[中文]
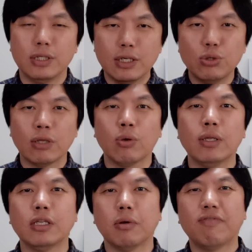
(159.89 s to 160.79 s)
人权
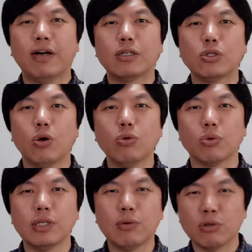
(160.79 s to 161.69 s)
团体吧发生冲突，
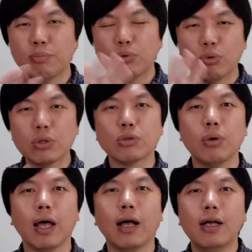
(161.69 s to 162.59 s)
这个我就不多
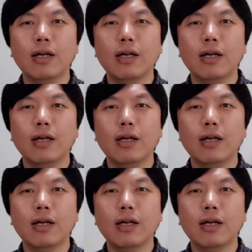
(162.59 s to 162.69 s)
说了。